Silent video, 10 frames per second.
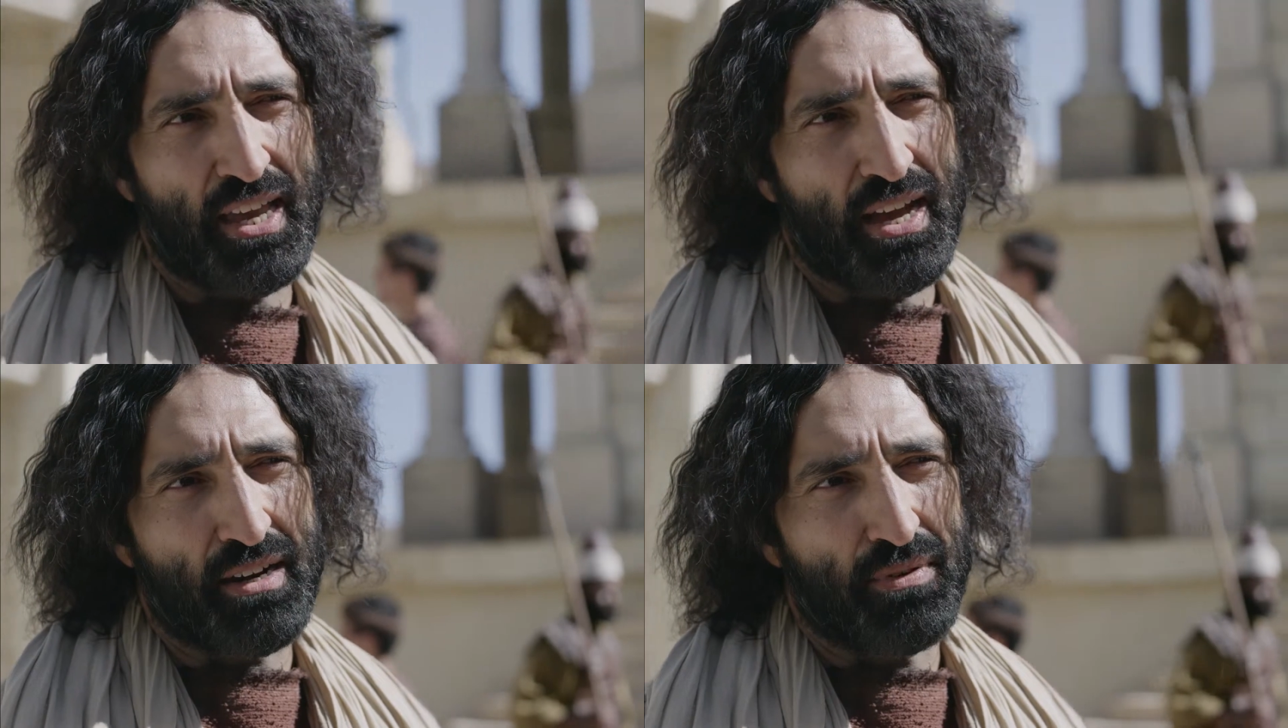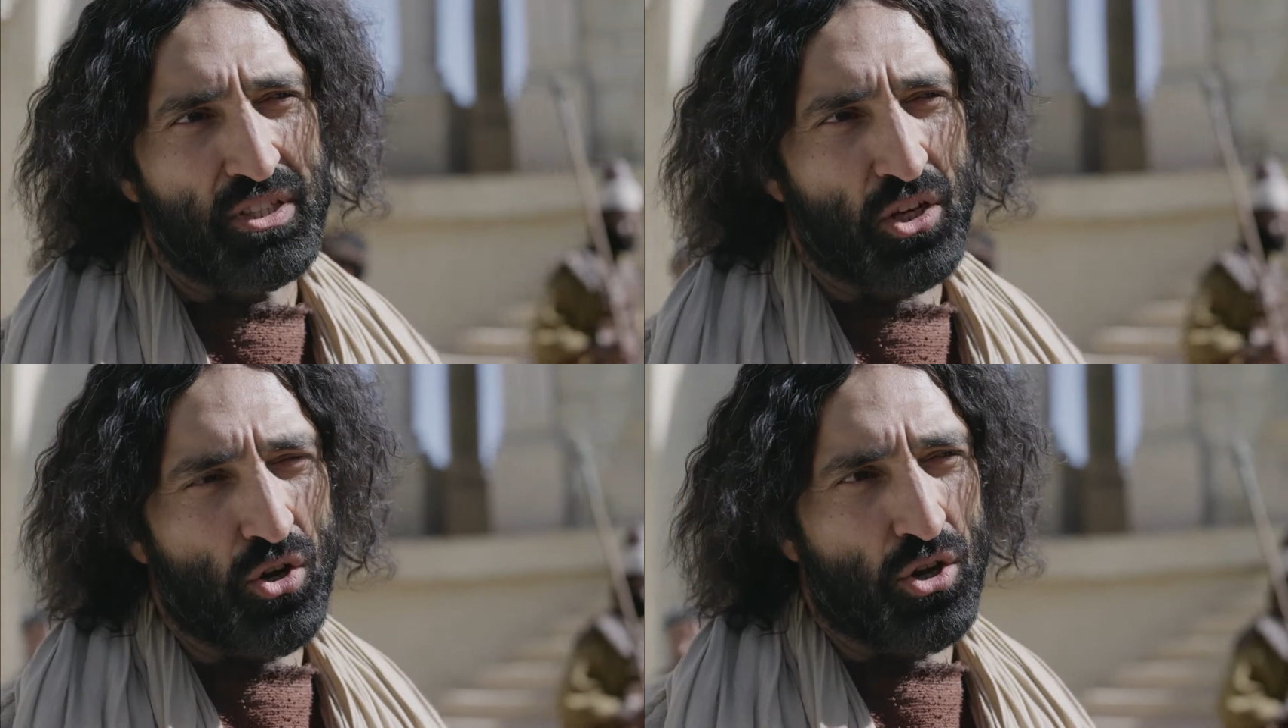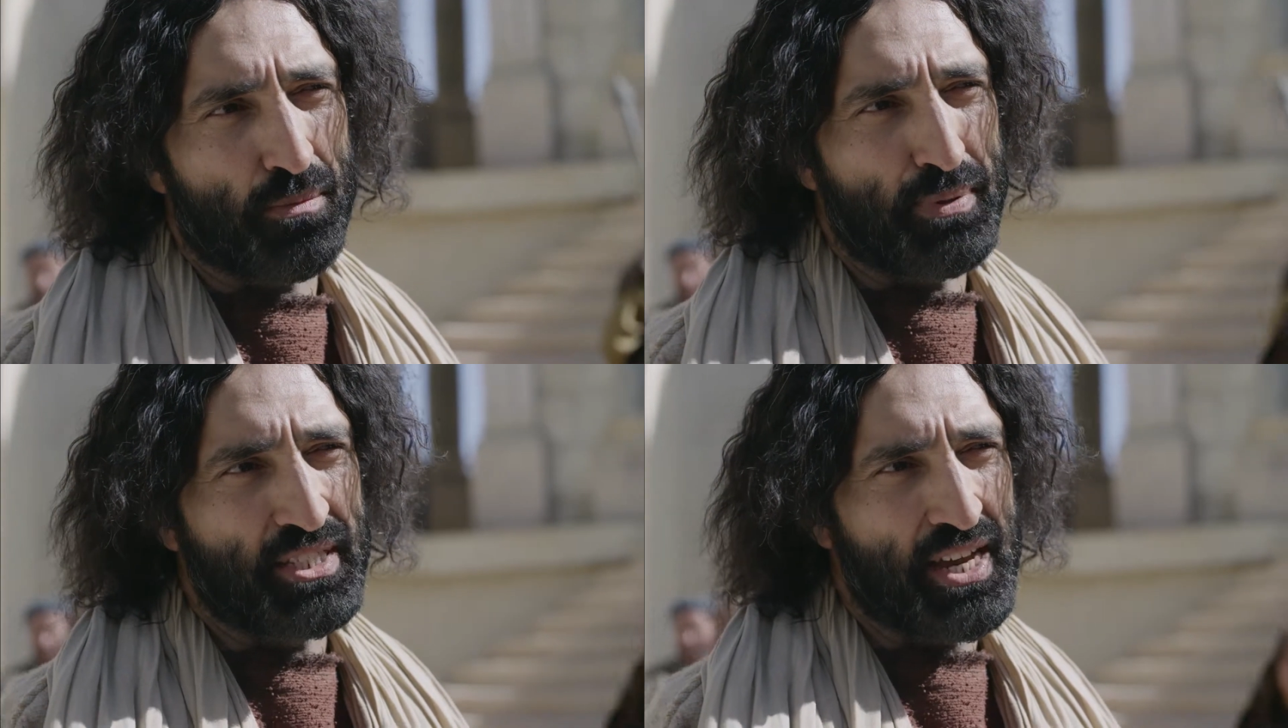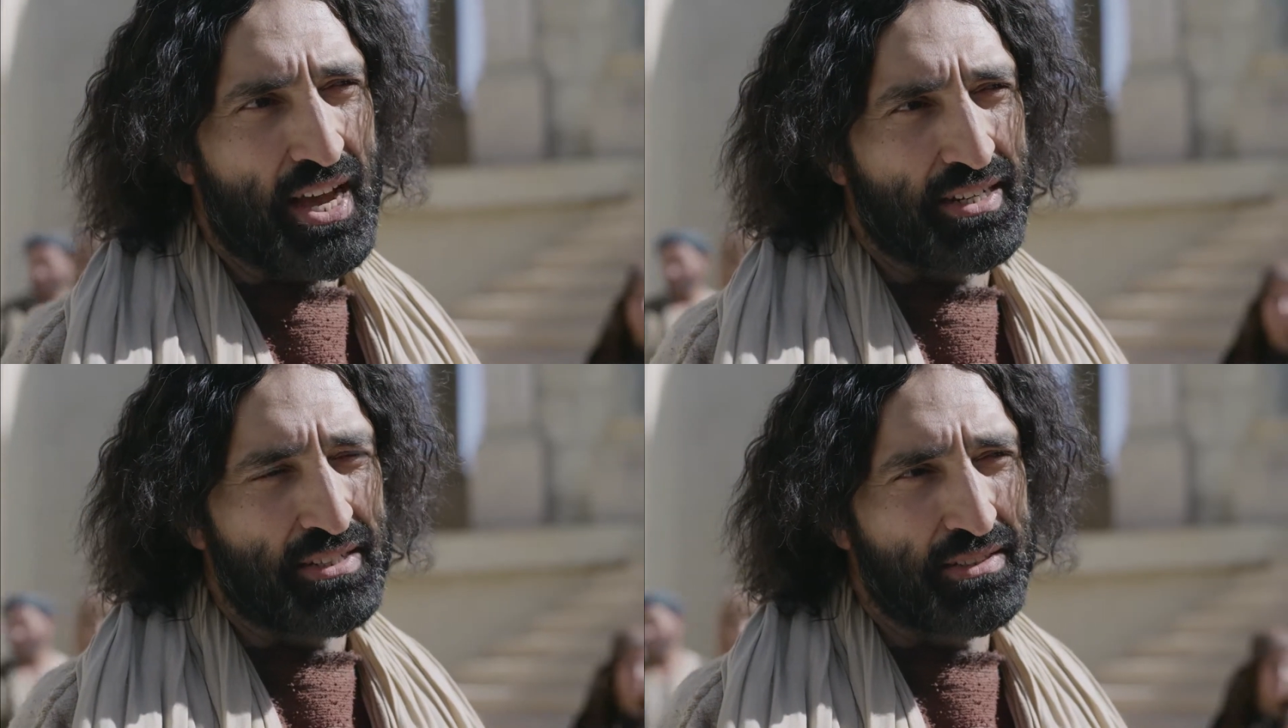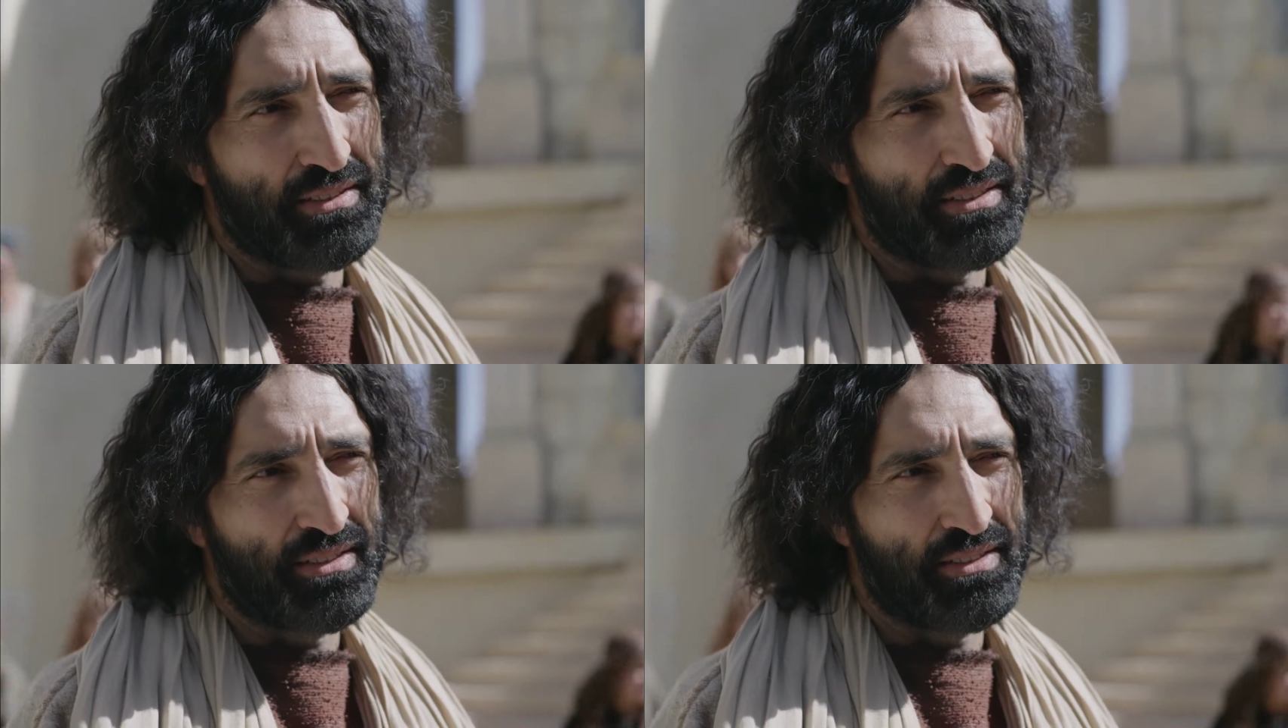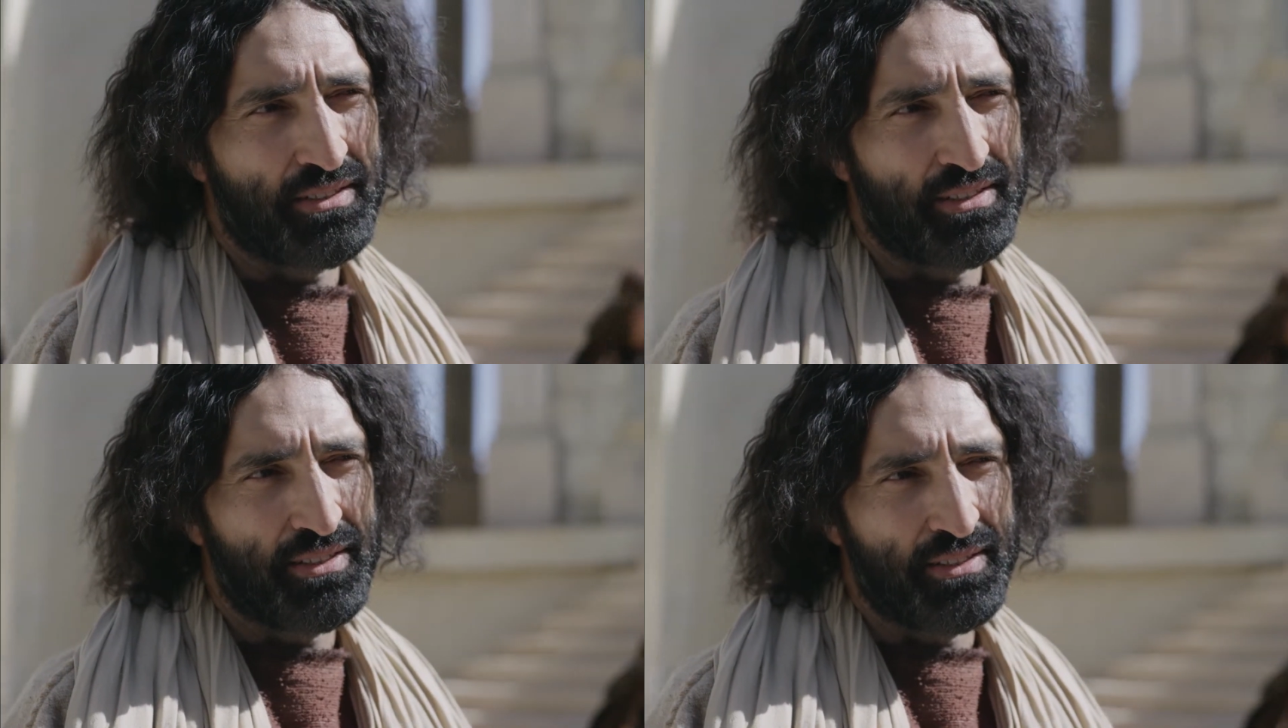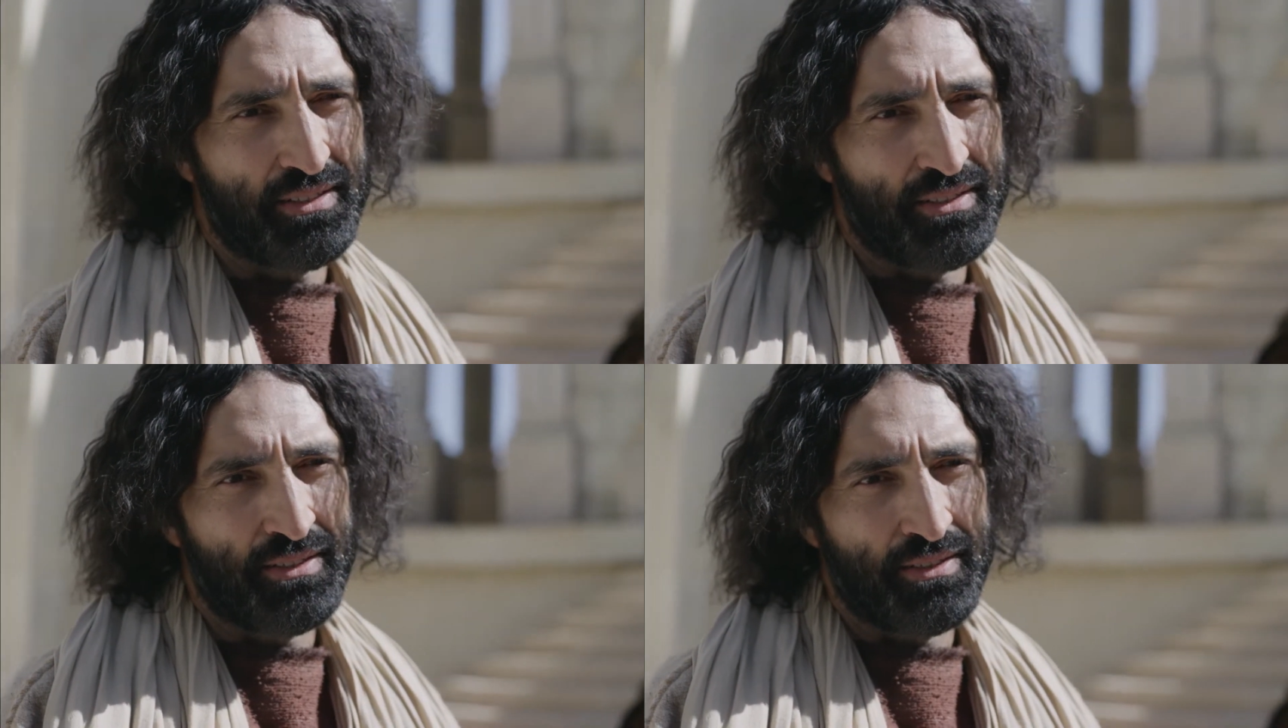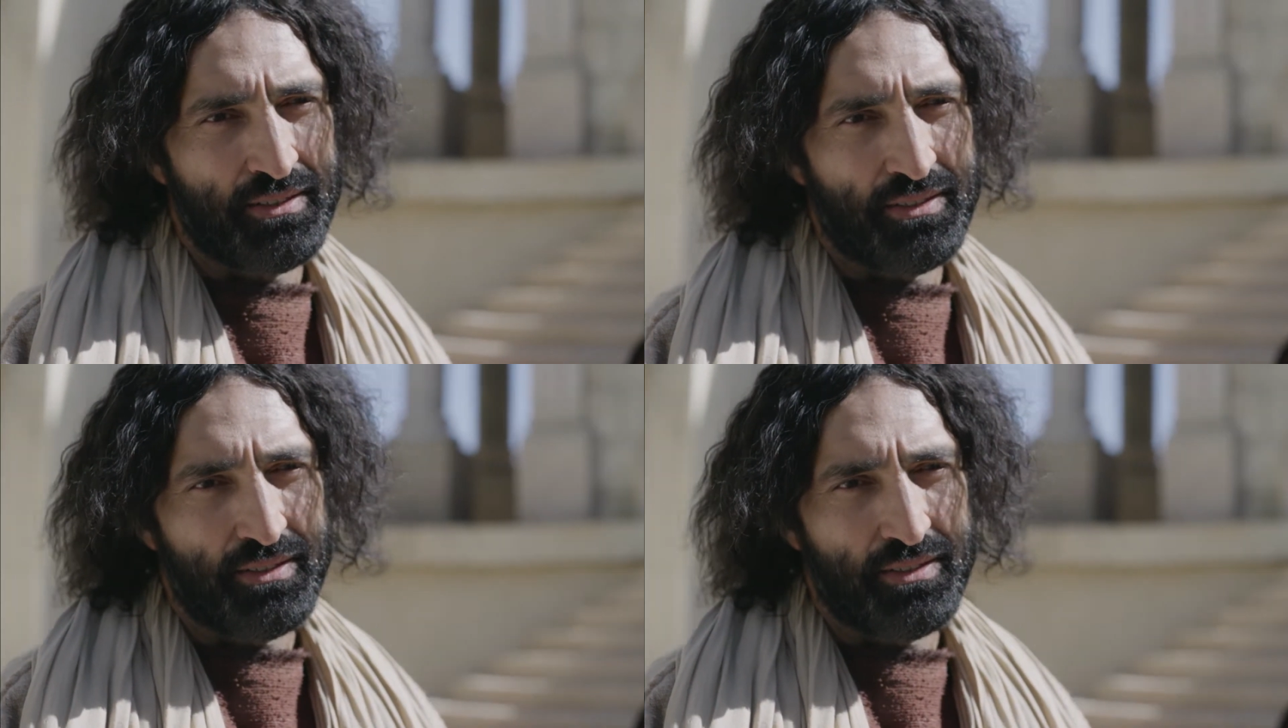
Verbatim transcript: Если бы вы знали меня, вы бы знали и моего